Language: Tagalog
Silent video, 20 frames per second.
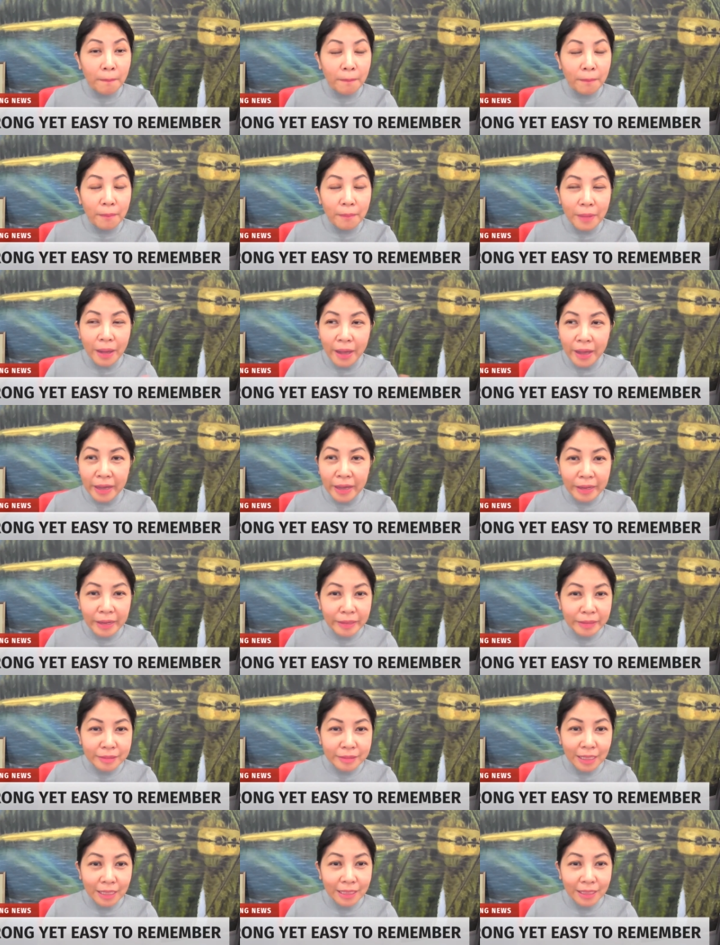uh,
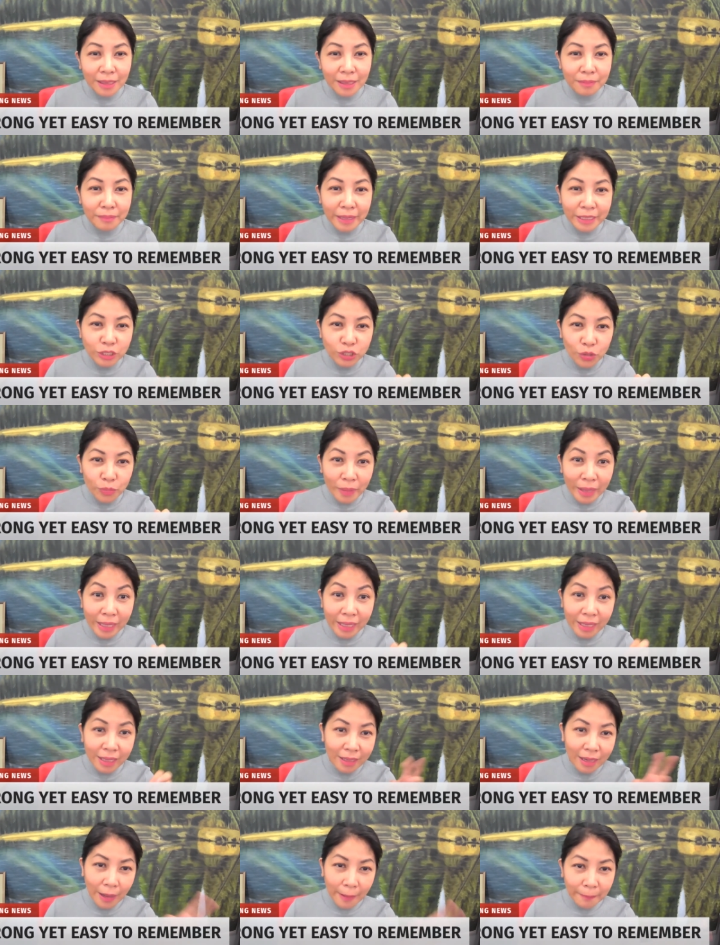talagang medyo
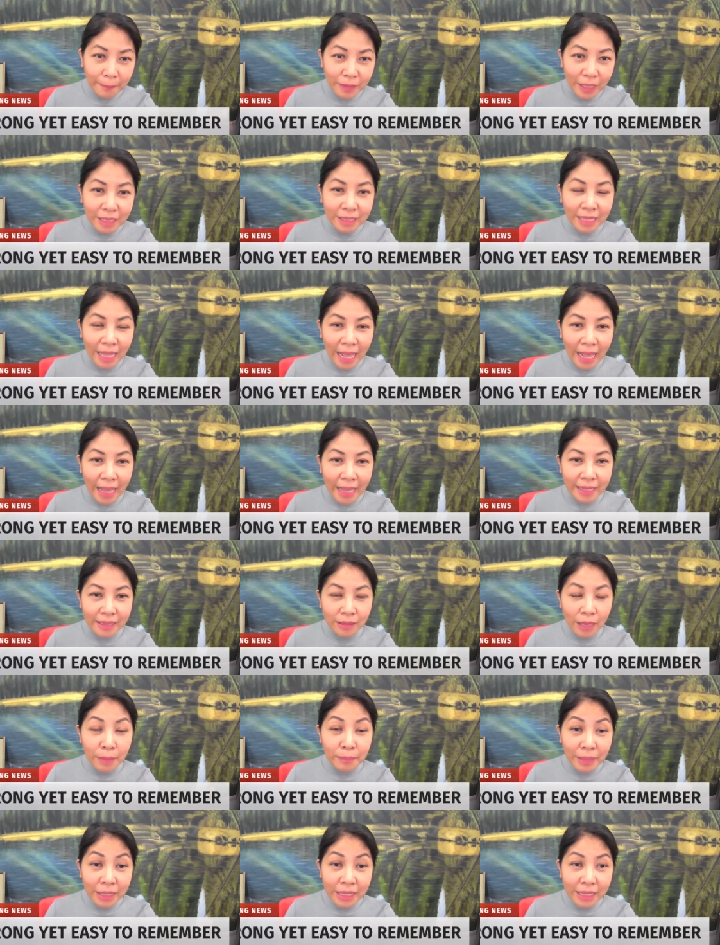mahirap tandaan,
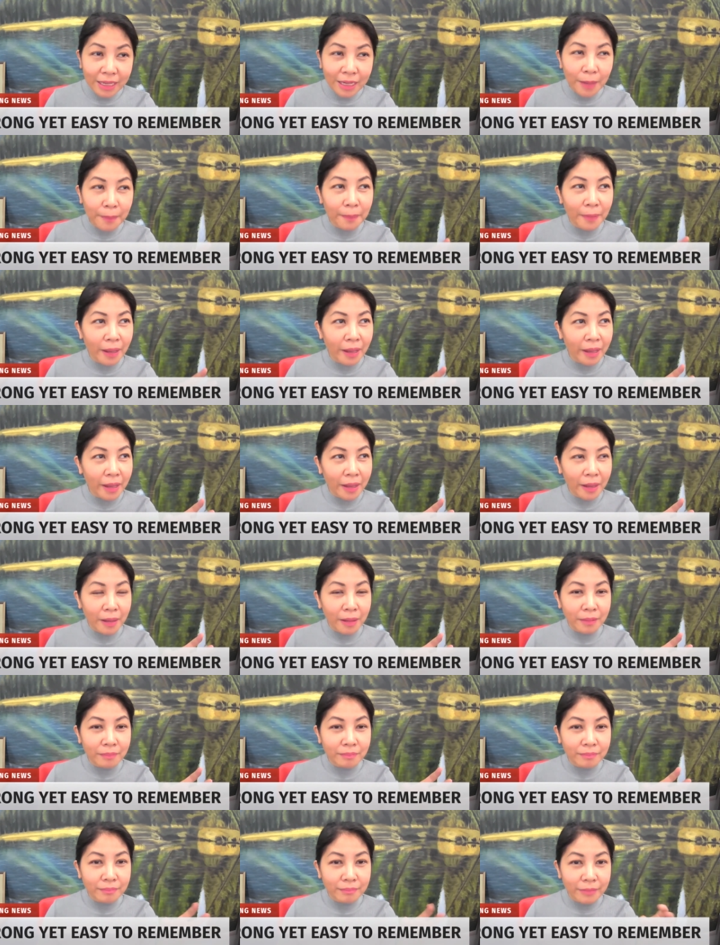eh mahirap uh,
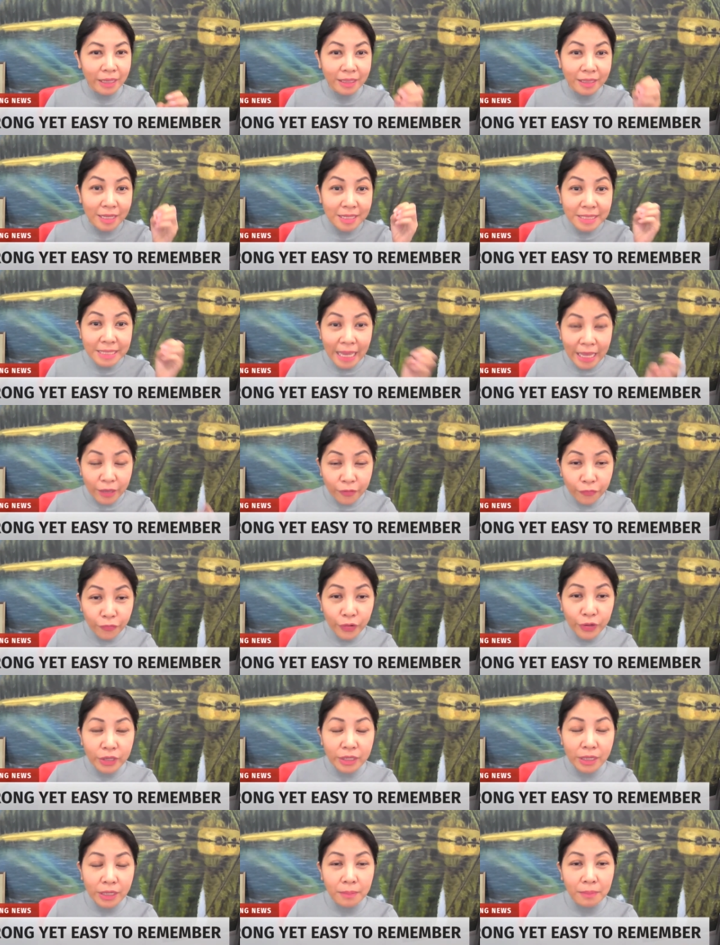
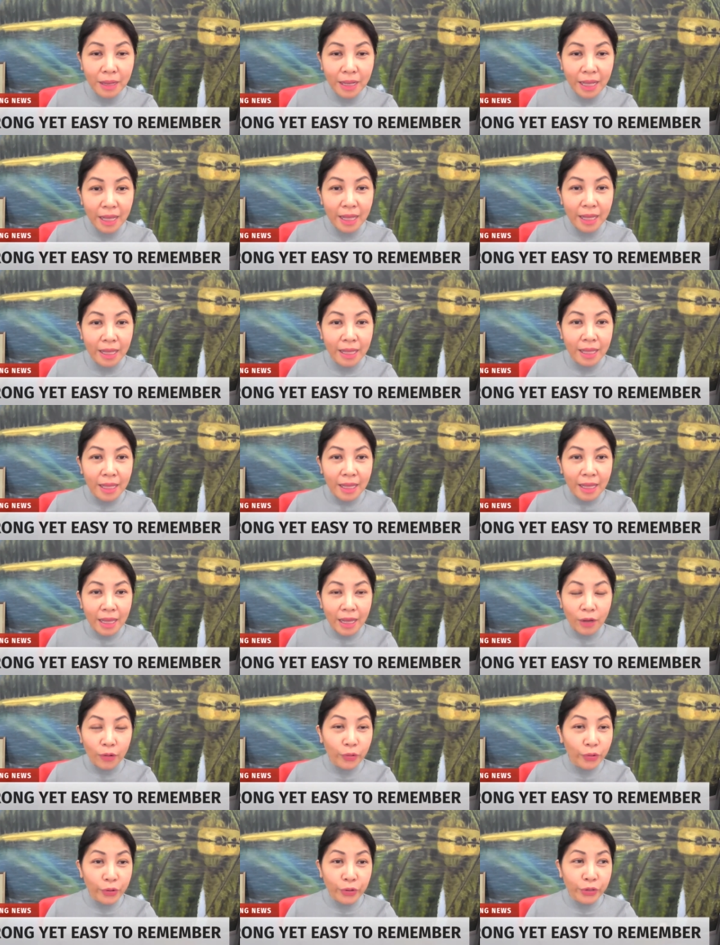i-decipher ng mga
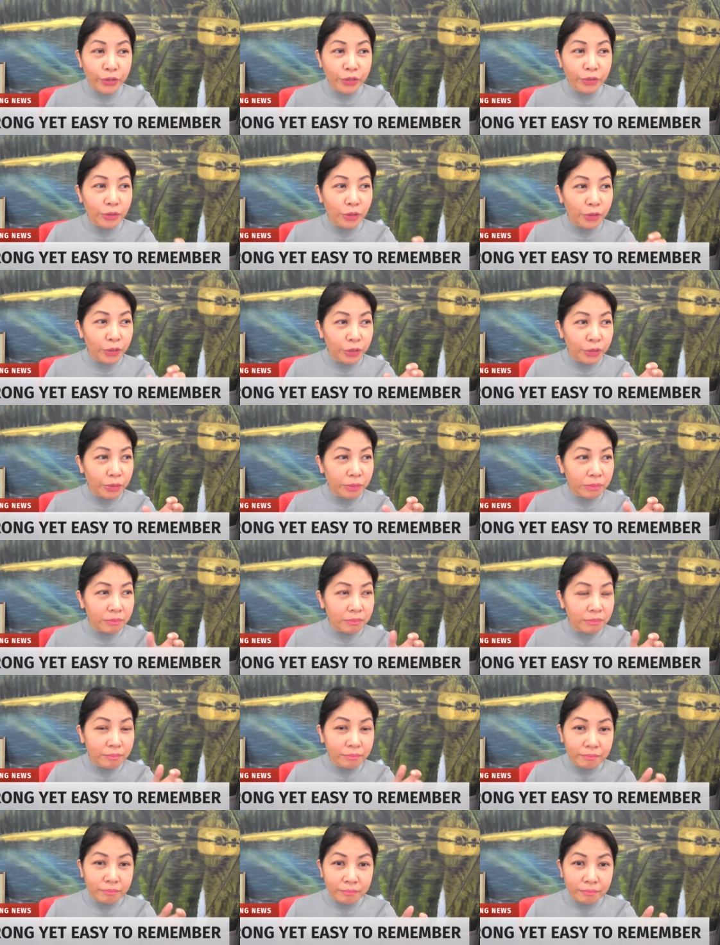or or, or
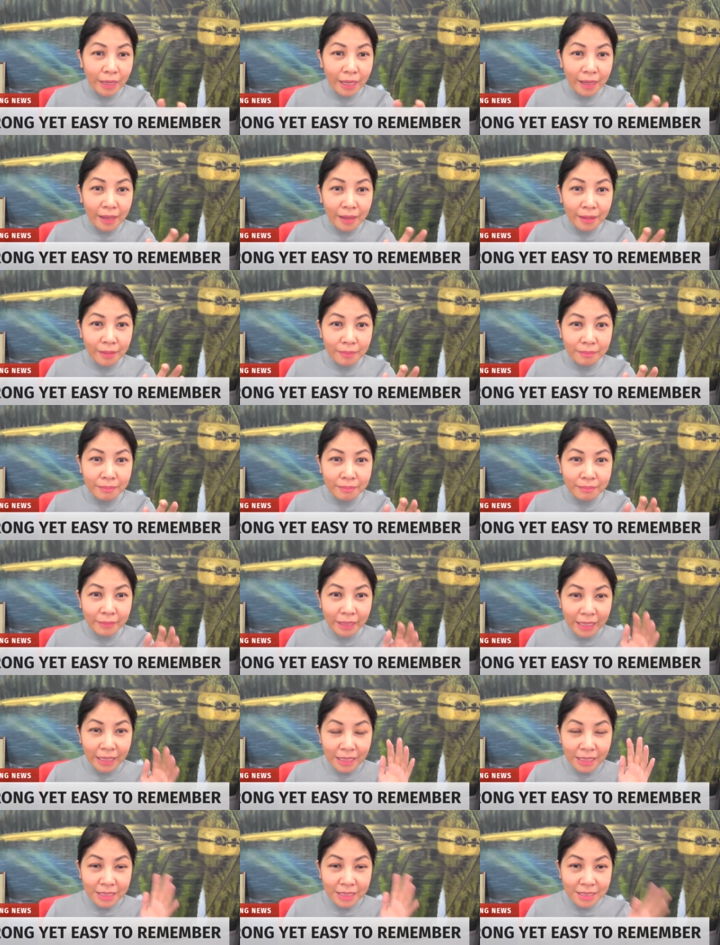ma
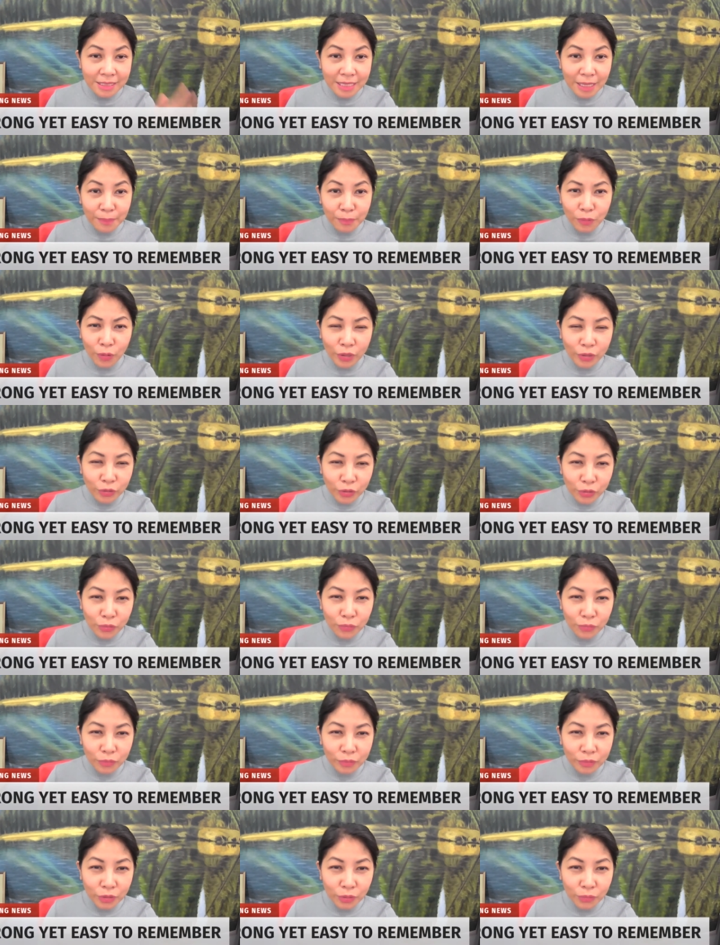maisip ko ano yung
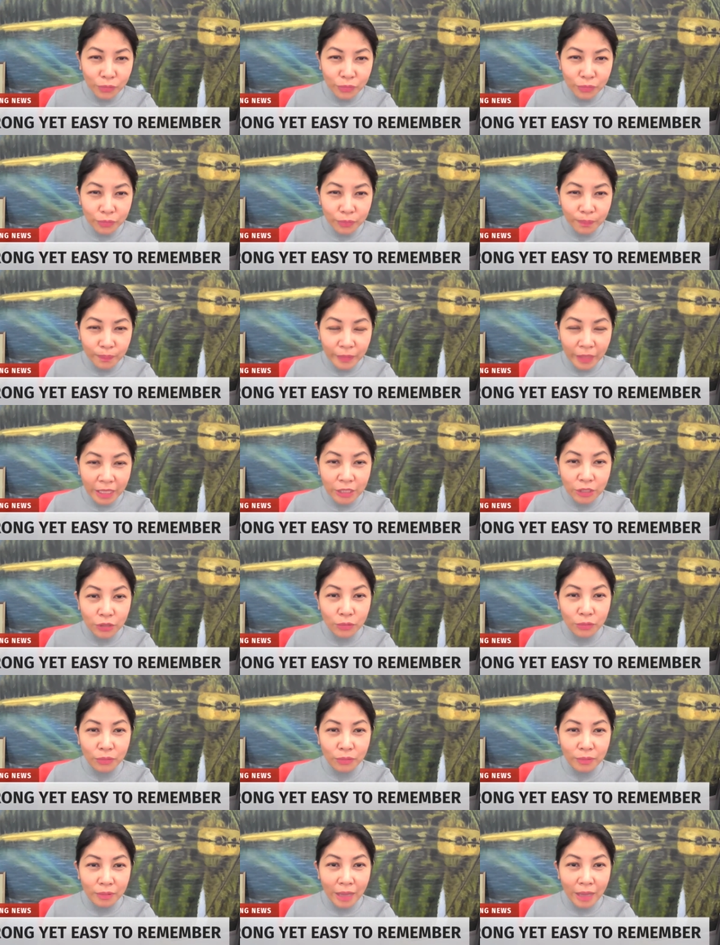yung
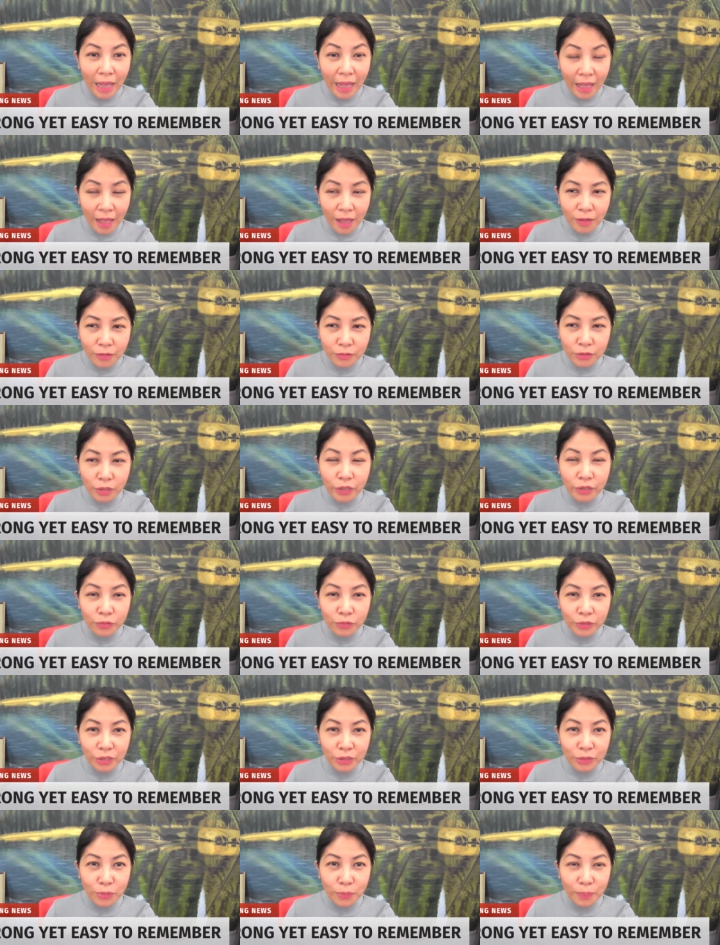inyong account ay yung
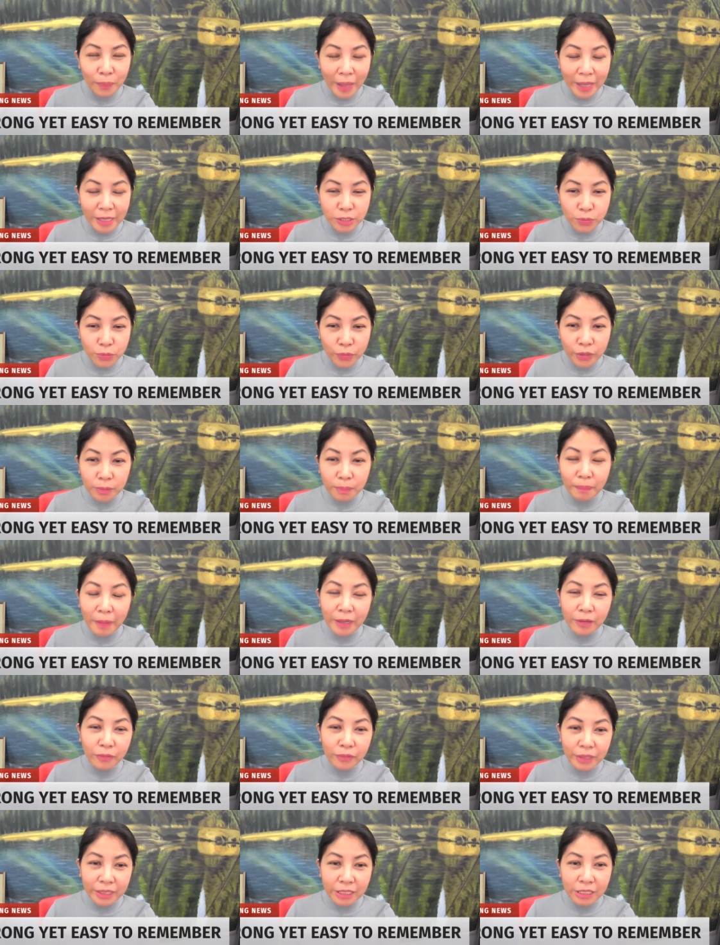inyong password.
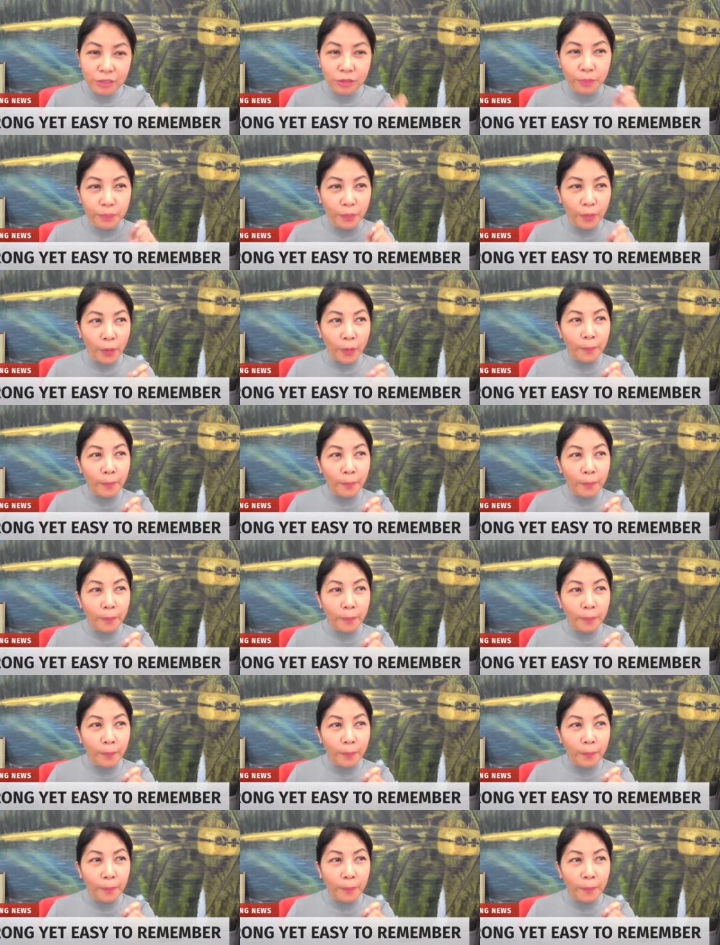Pero ganito po.